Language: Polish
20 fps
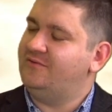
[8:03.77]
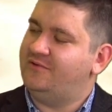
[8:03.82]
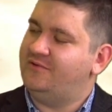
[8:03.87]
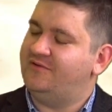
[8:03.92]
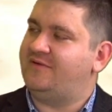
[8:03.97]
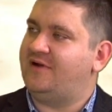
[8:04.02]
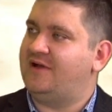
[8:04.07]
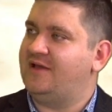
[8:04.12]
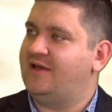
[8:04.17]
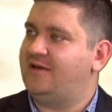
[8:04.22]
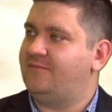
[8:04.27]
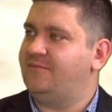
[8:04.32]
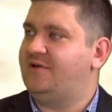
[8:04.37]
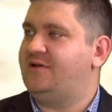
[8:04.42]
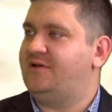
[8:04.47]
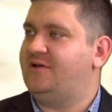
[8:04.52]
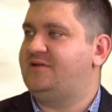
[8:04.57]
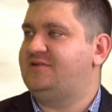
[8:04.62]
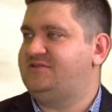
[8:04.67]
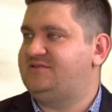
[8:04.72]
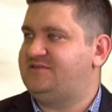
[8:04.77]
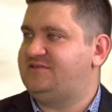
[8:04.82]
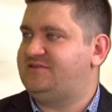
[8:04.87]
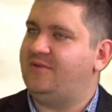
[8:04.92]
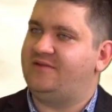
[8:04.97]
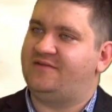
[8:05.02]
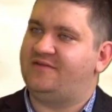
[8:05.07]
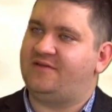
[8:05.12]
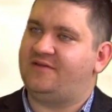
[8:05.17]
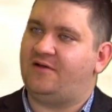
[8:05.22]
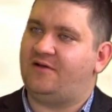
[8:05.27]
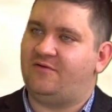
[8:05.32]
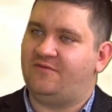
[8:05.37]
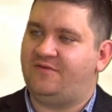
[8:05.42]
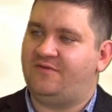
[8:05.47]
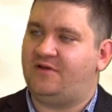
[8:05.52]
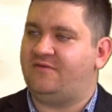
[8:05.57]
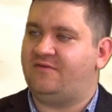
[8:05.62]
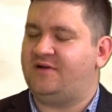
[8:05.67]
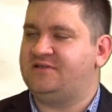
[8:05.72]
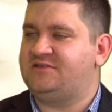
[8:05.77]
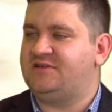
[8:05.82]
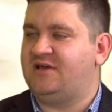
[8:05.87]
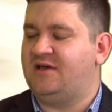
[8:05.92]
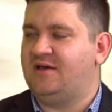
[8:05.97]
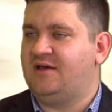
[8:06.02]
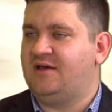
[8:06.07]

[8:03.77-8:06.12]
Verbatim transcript: budowania. My chcemy zaoferować